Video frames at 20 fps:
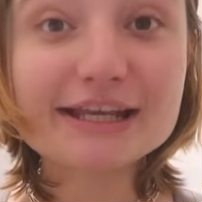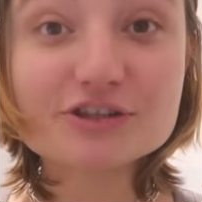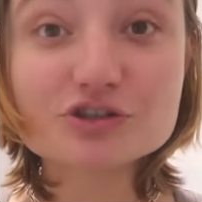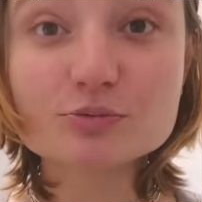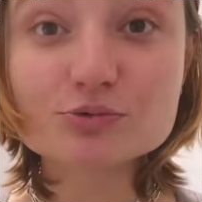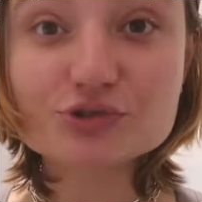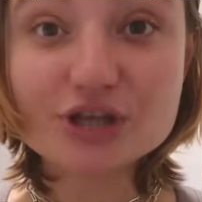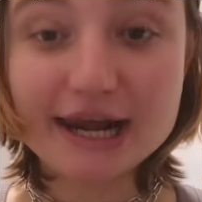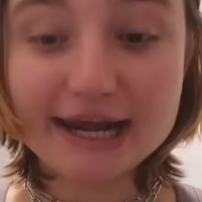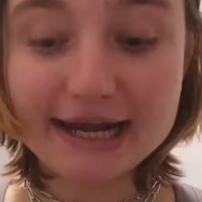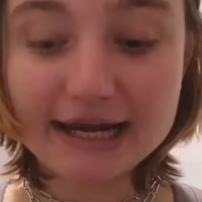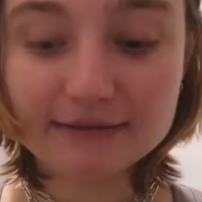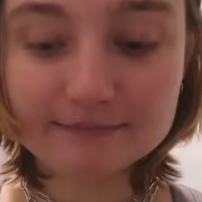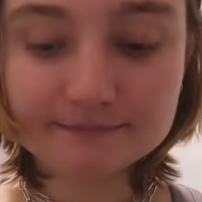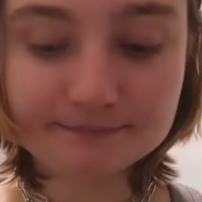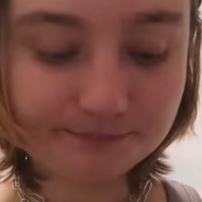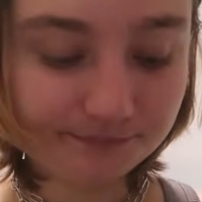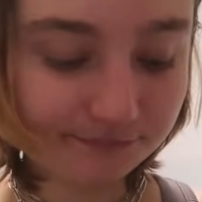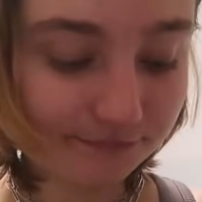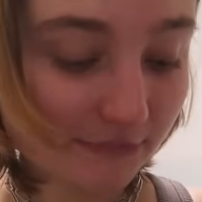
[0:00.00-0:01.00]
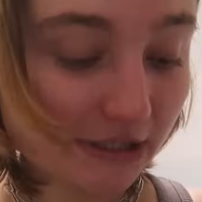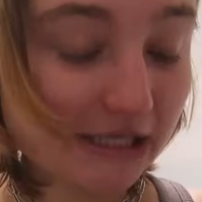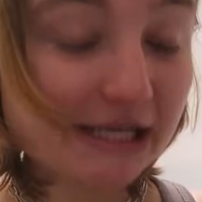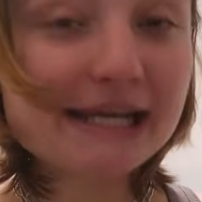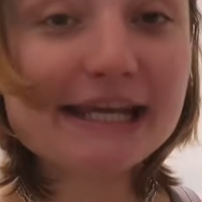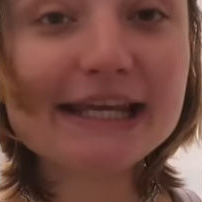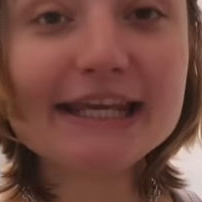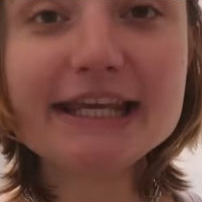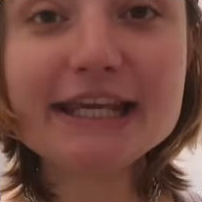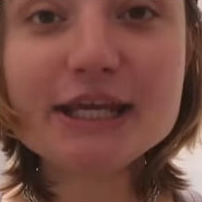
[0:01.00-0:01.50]
queso mozzarella
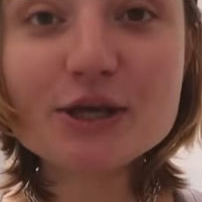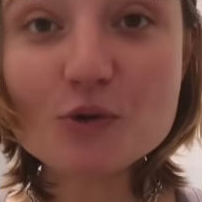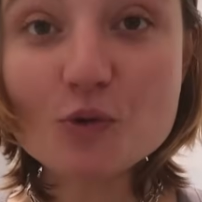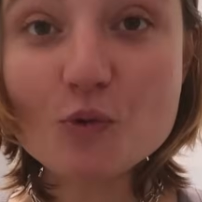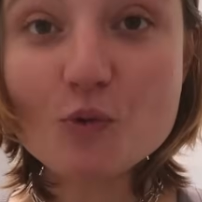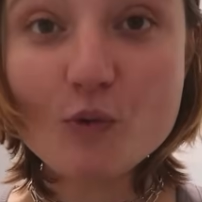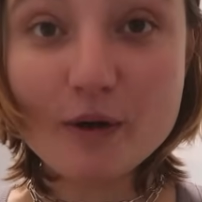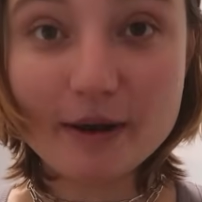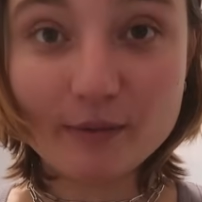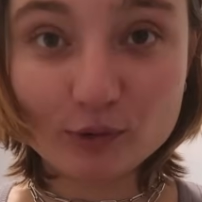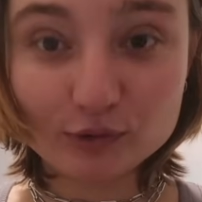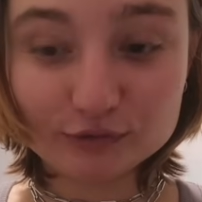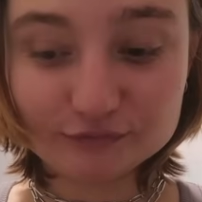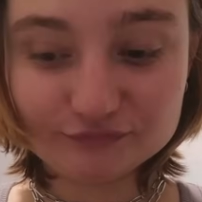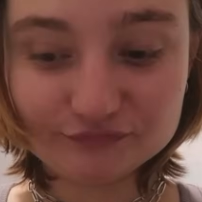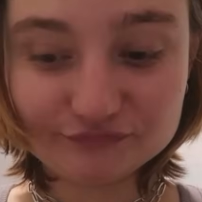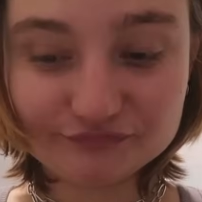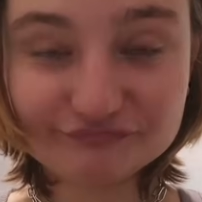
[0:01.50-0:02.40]
y un huevo.